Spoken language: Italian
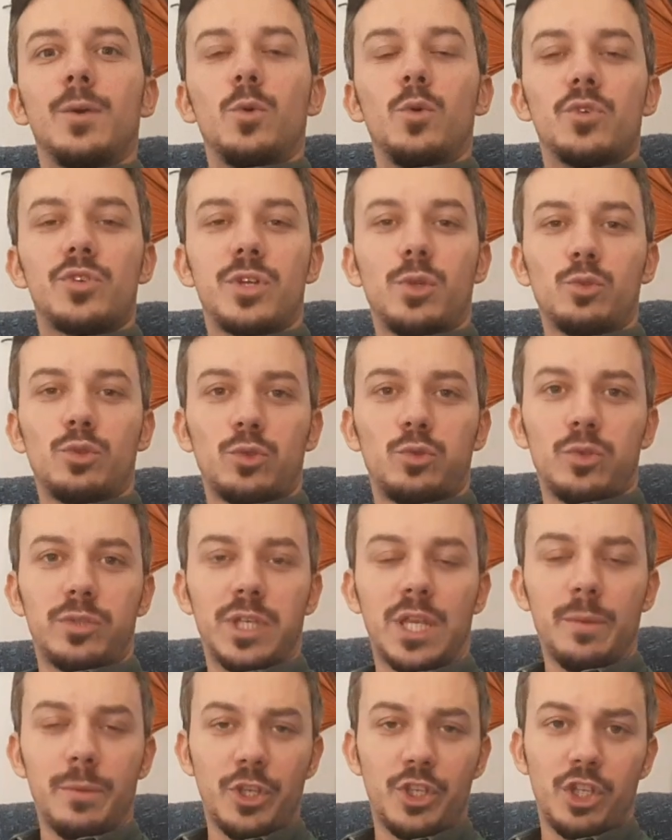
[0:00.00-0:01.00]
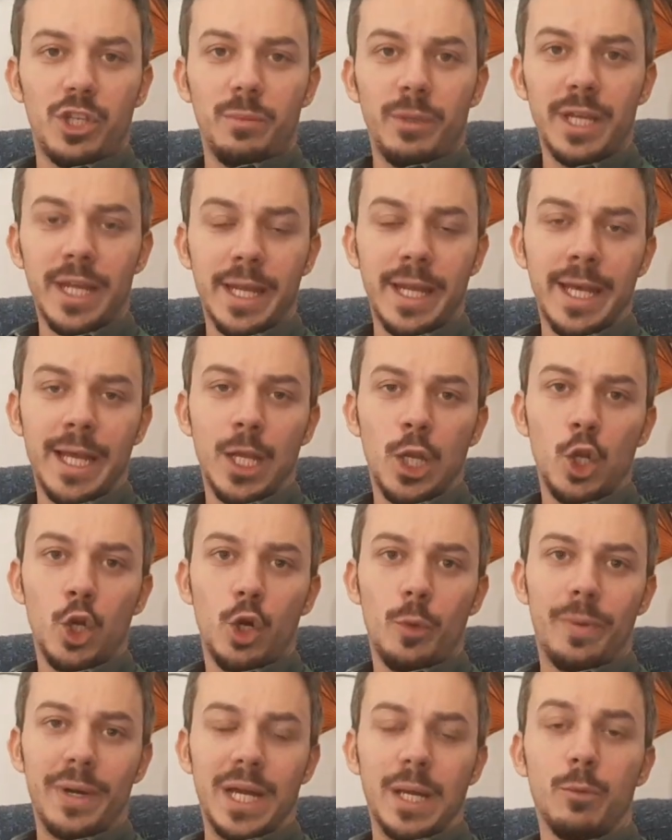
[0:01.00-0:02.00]
Un saluto a tutti gli amici di Milanello,
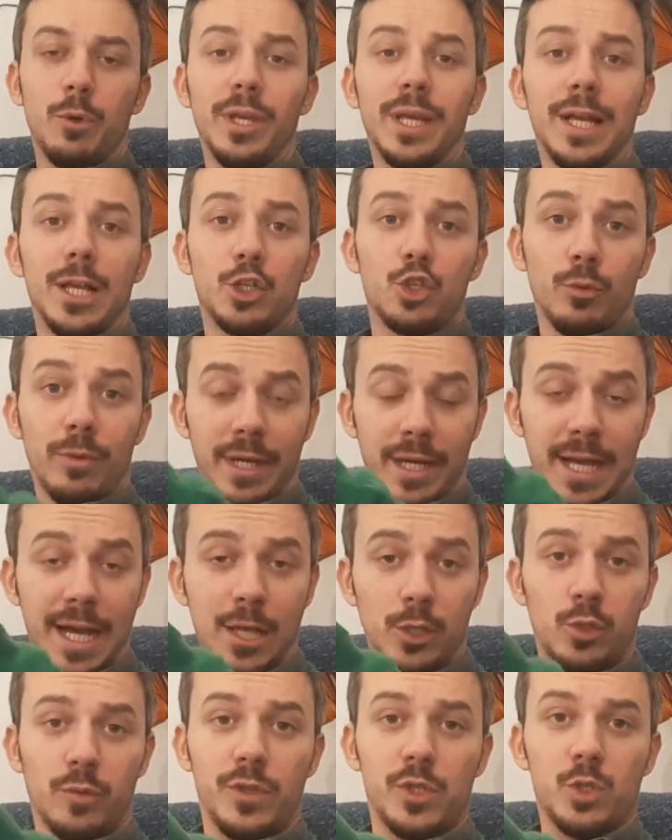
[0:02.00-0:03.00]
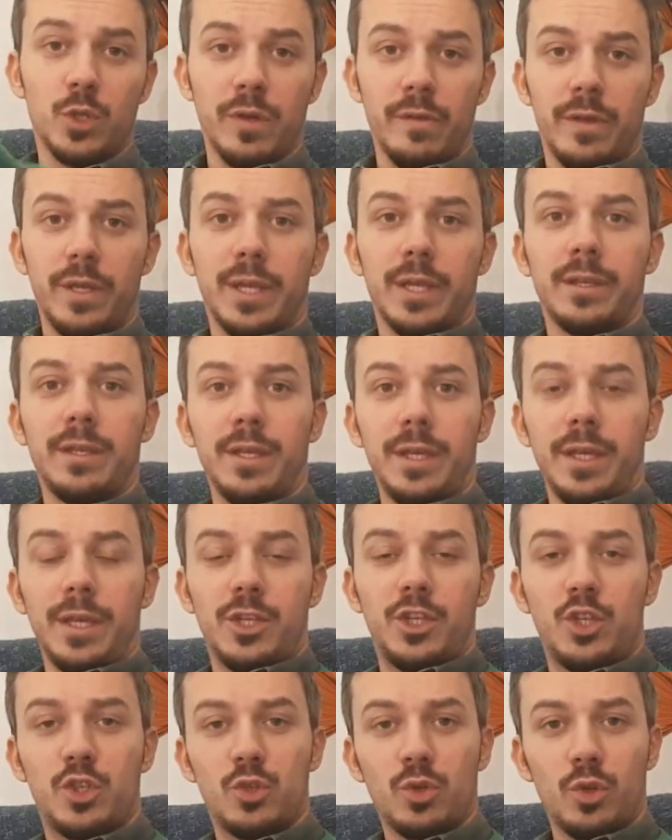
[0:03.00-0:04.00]
parliamo di calciomercato, visto che venerdì
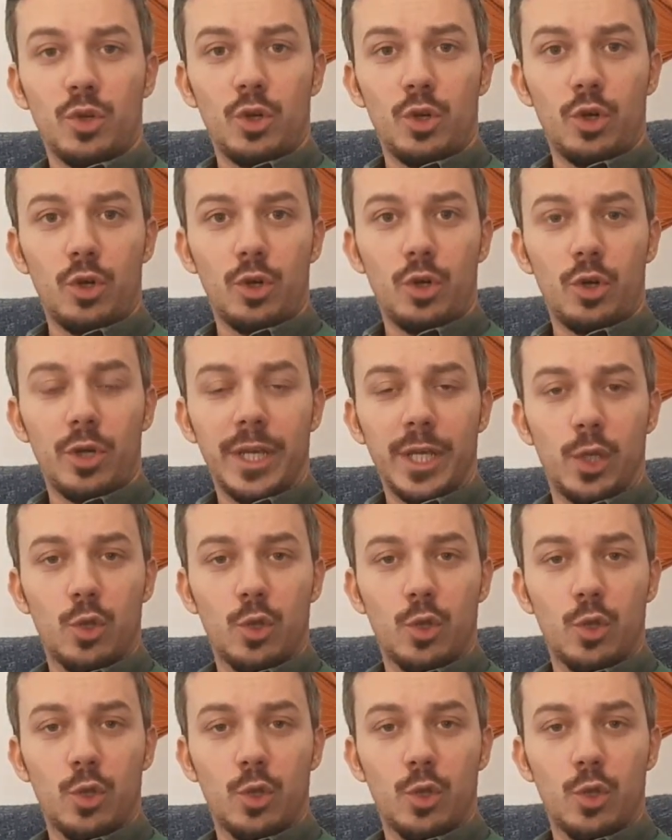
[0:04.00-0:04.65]
ci sono le